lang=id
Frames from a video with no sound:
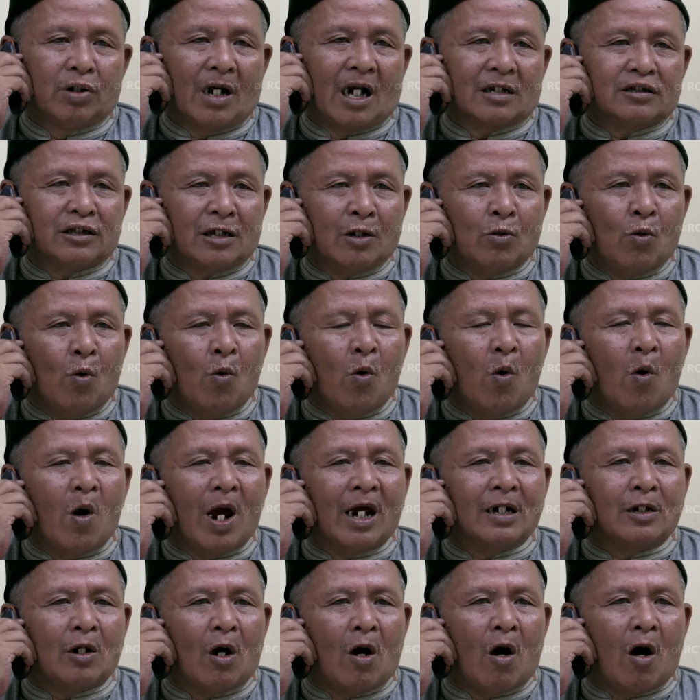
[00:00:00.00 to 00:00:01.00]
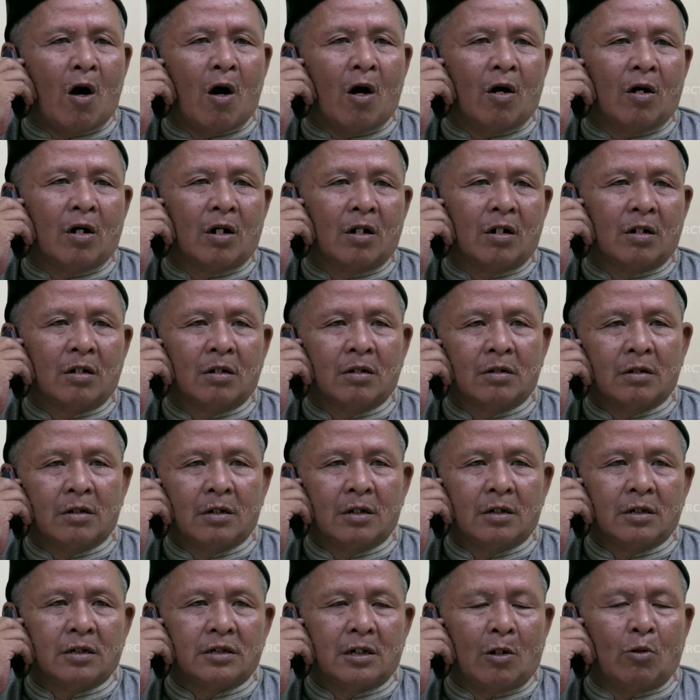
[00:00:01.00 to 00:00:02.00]
Berarti gue dong.
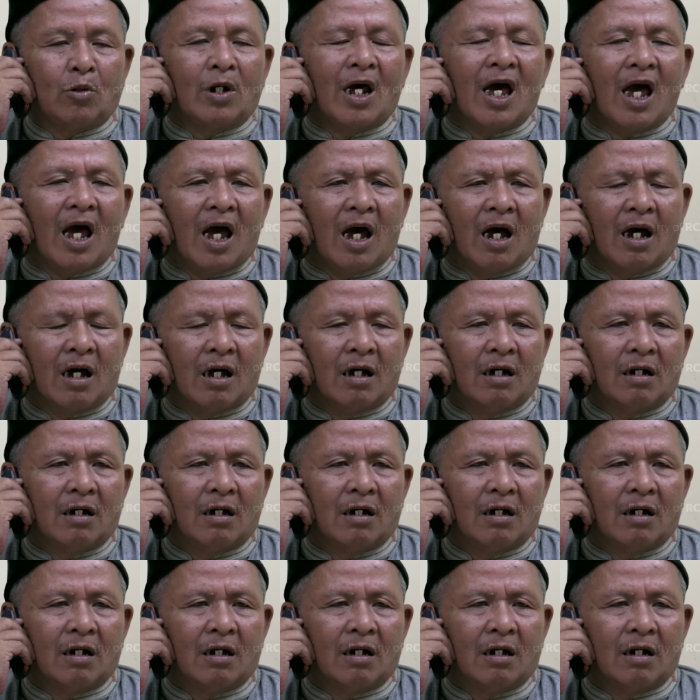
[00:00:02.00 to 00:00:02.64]
Ya udah.